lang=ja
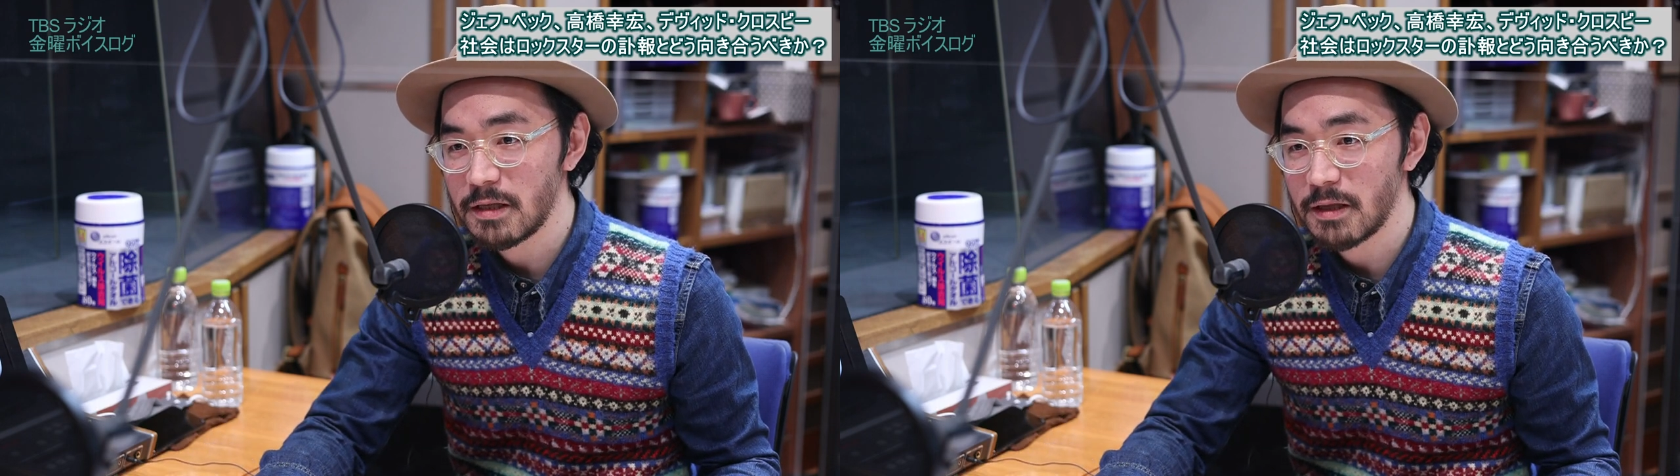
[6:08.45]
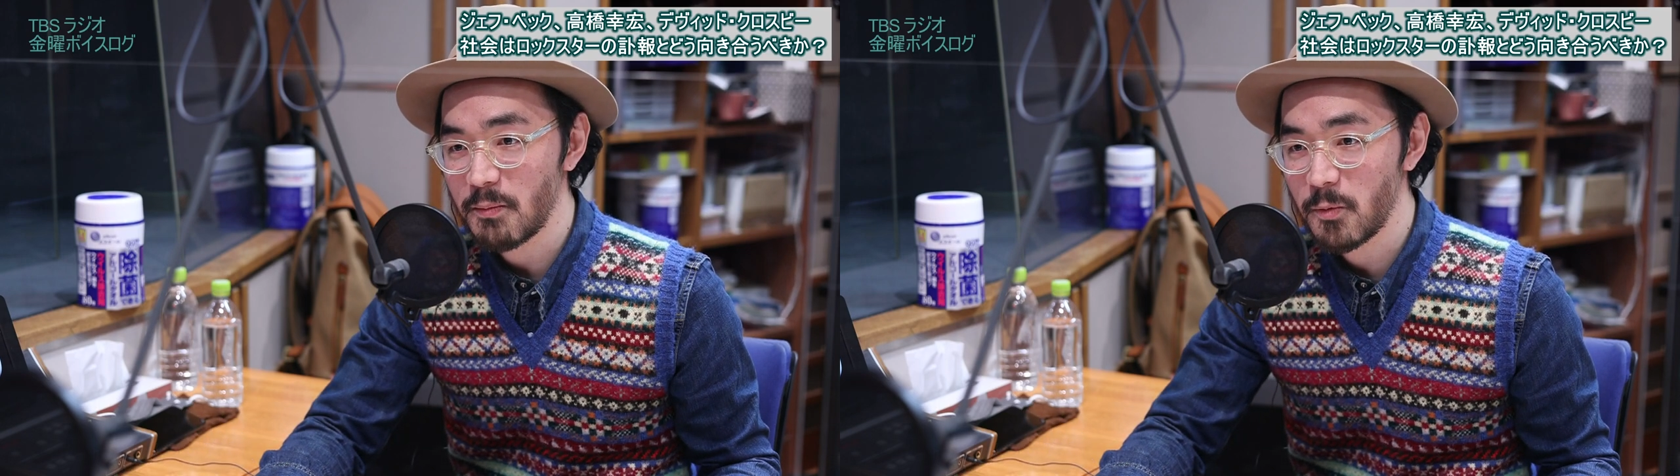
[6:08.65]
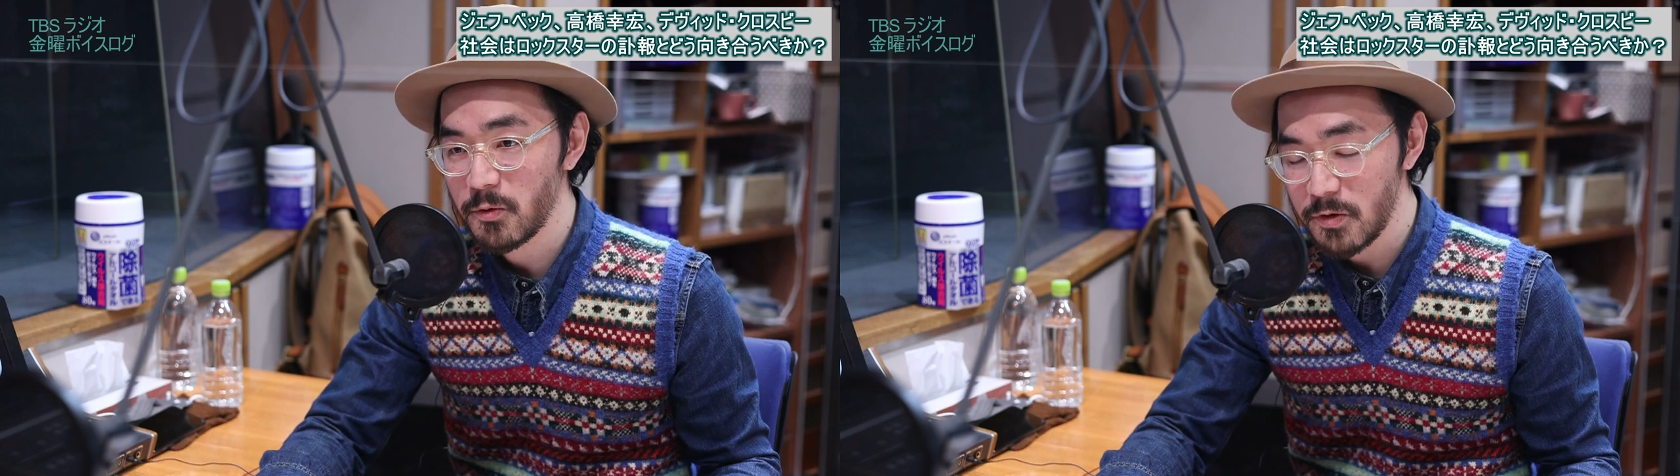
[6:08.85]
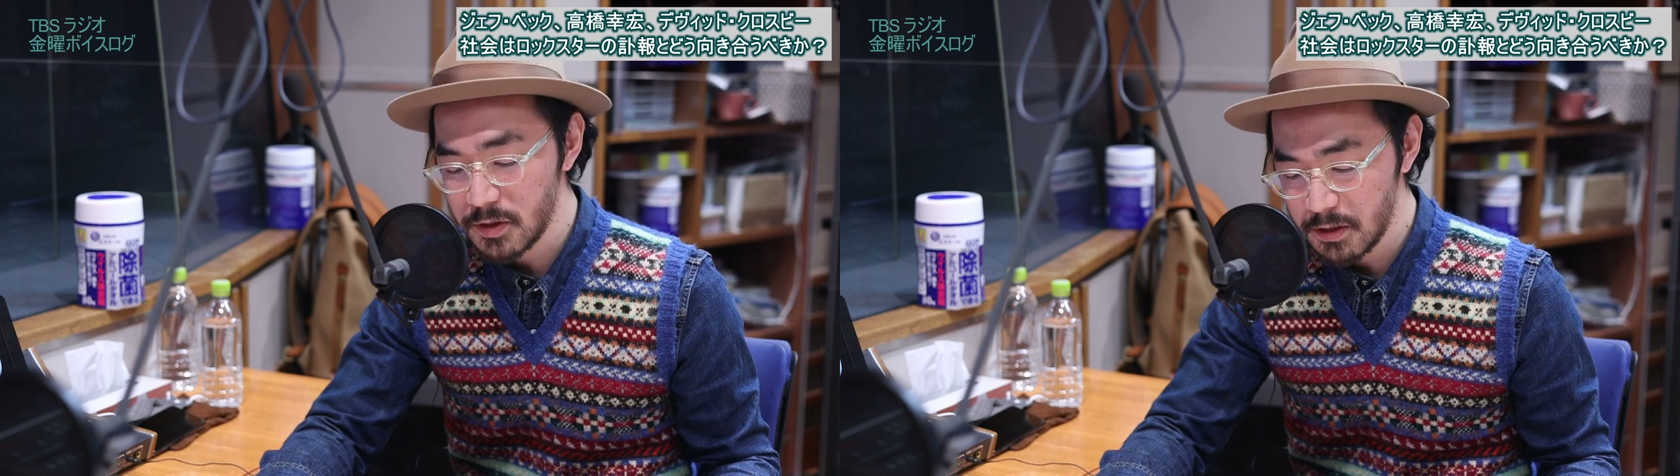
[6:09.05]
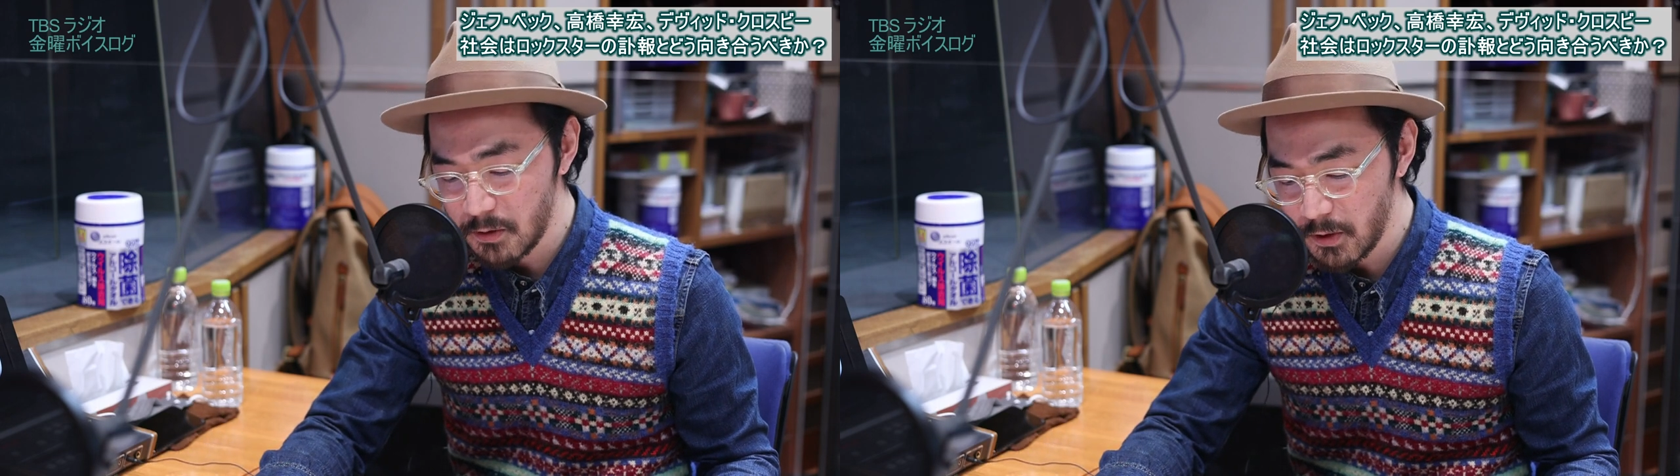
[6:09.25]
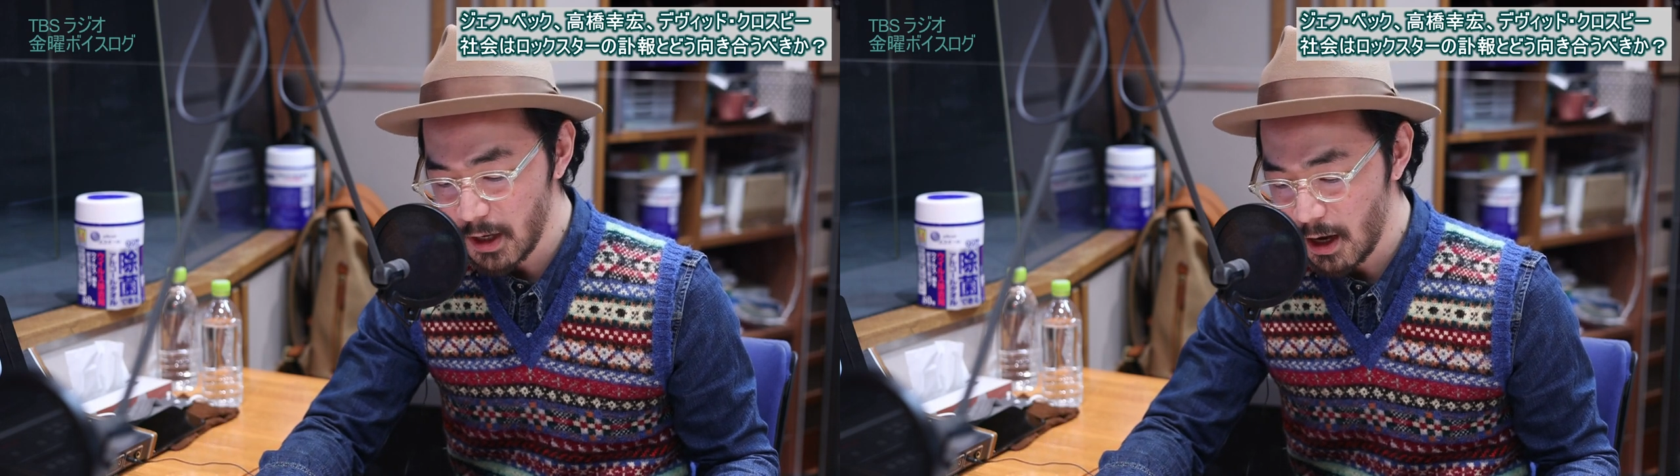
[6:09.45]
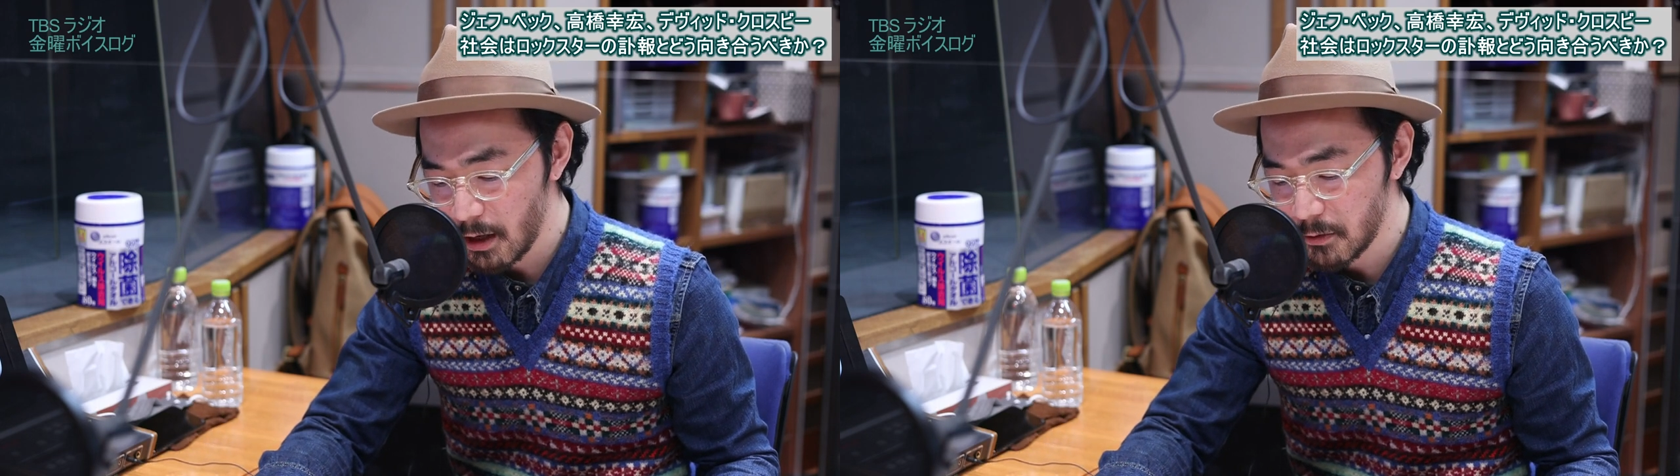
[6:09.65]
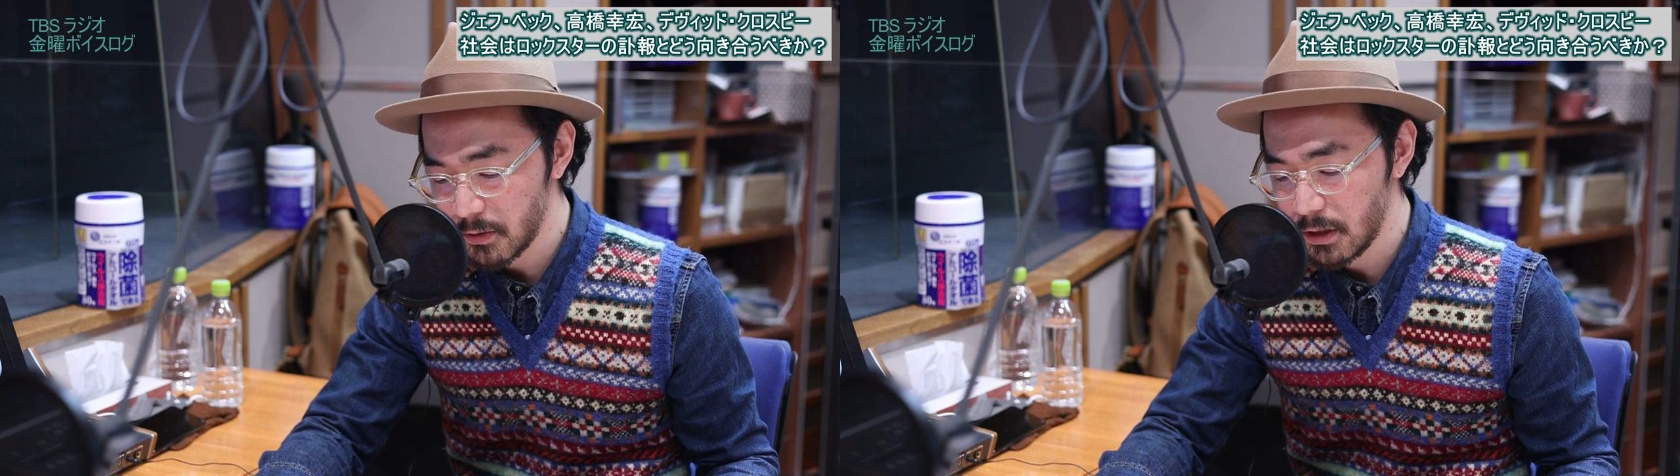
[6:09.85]
てものすごい
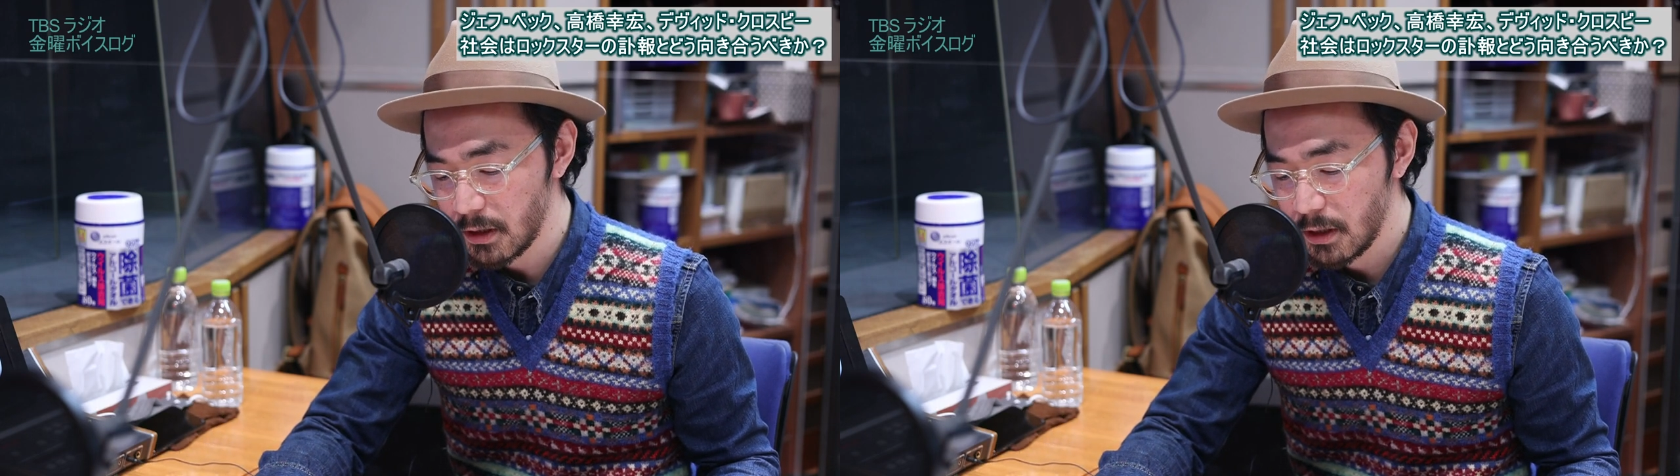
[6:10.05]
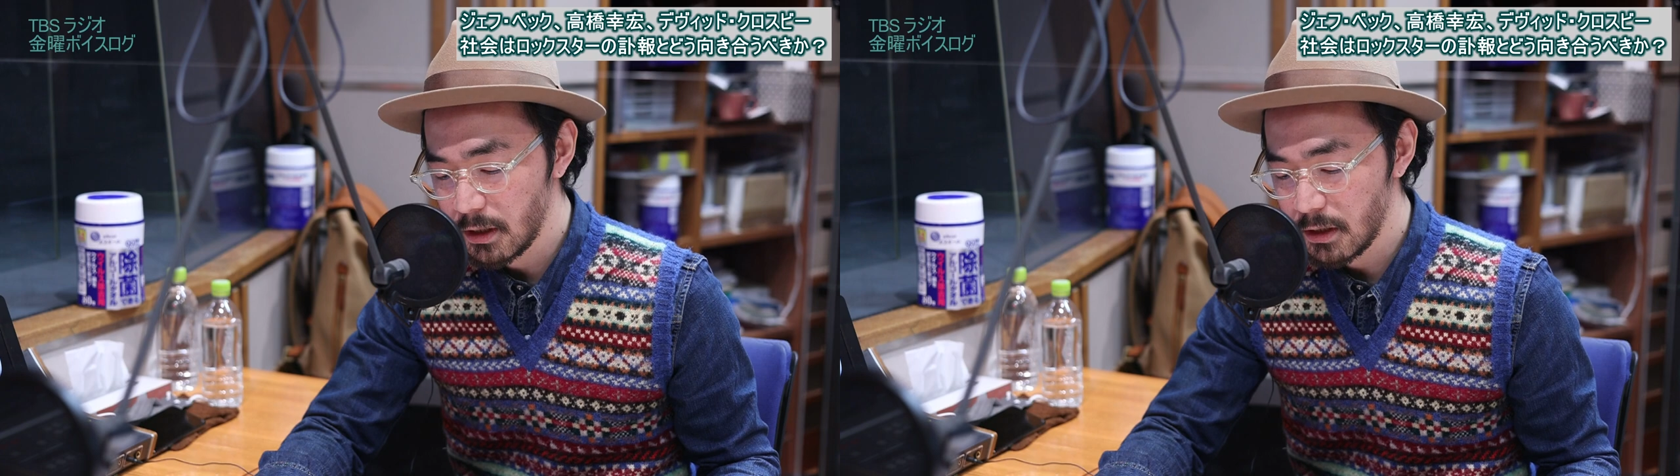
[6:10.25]
アートに